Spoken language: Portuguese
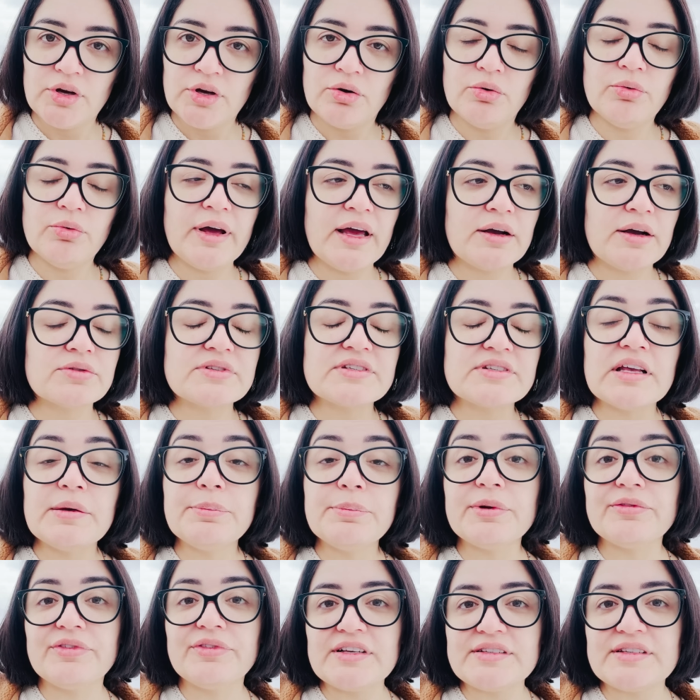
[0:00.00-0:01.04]
O ego
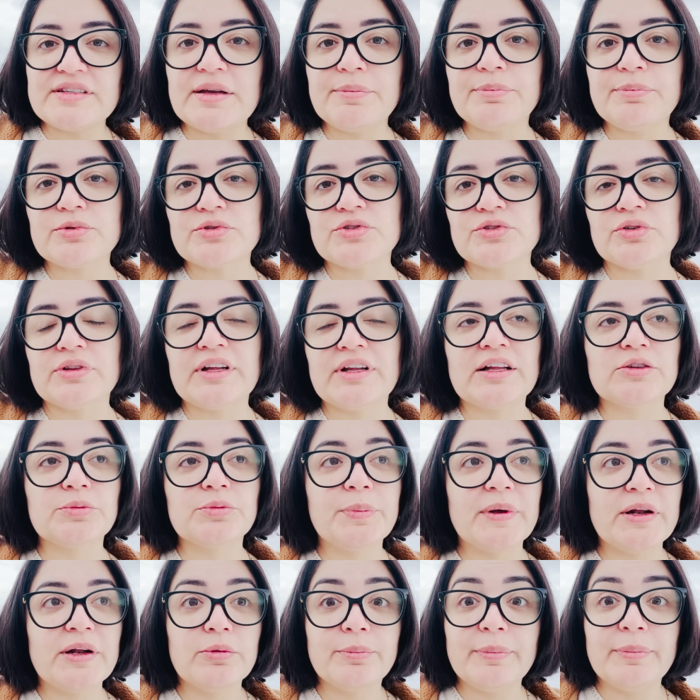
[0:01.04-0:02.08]
sempre vai ser impulsionado
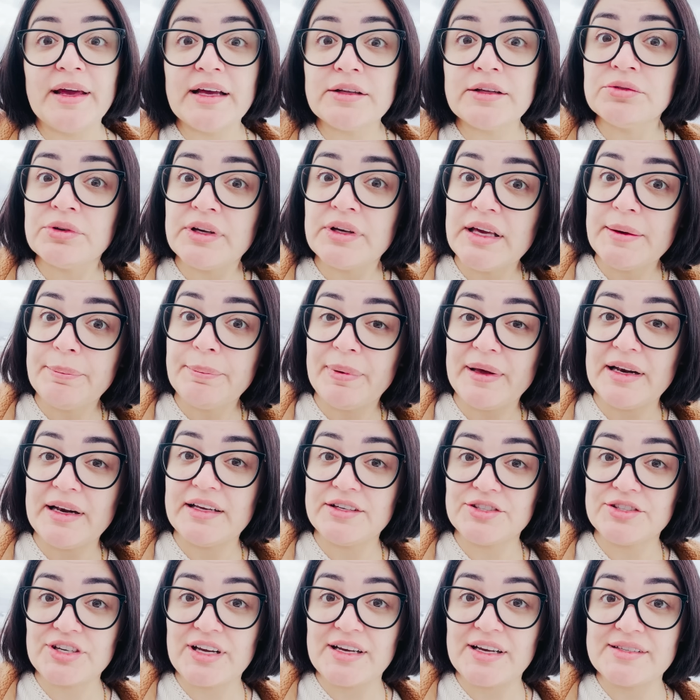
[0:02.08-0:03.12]
pelo medo e pela
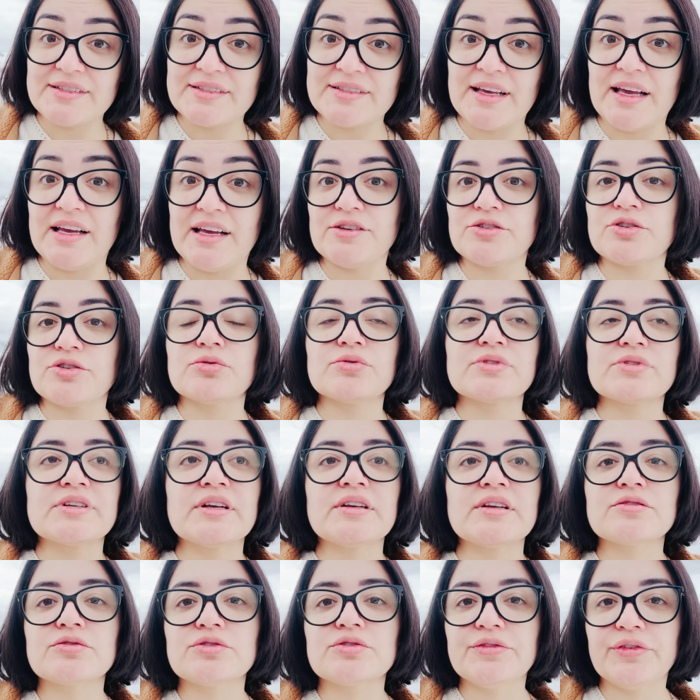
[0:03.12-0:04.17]
escassez, o
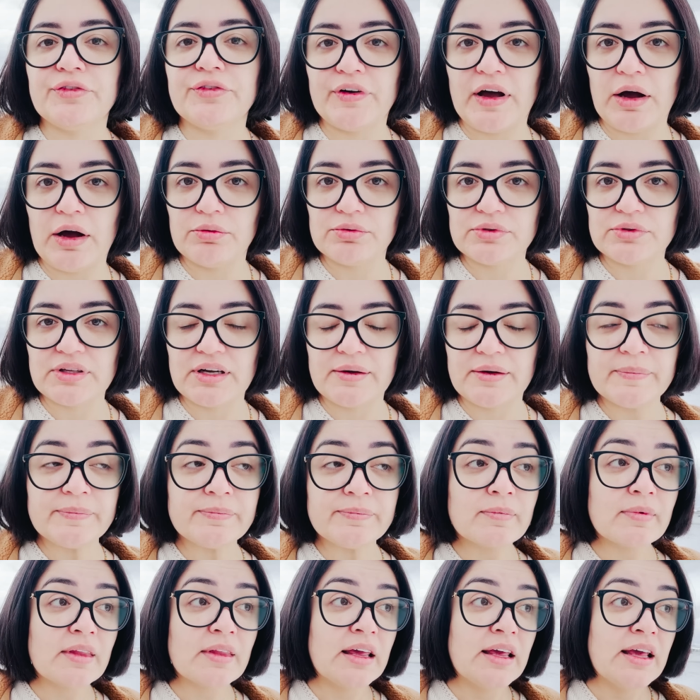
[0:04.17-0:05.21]
senso de falta.
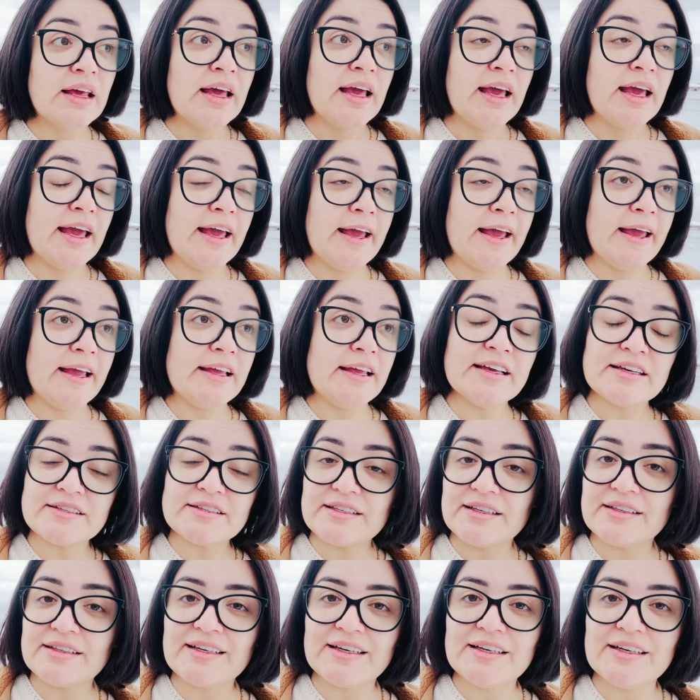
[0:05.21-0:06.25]
É, e a
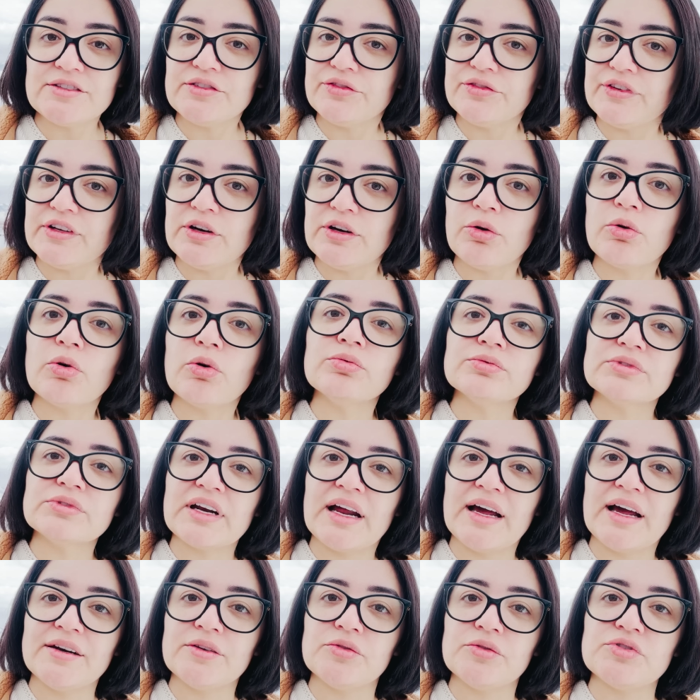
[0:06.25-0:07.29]
centelha divina é o
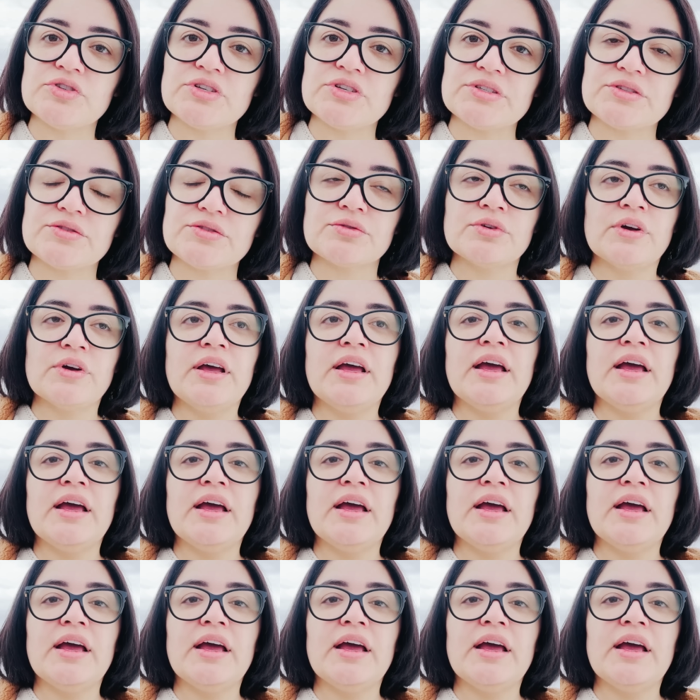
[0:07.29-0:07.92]
contrário disso.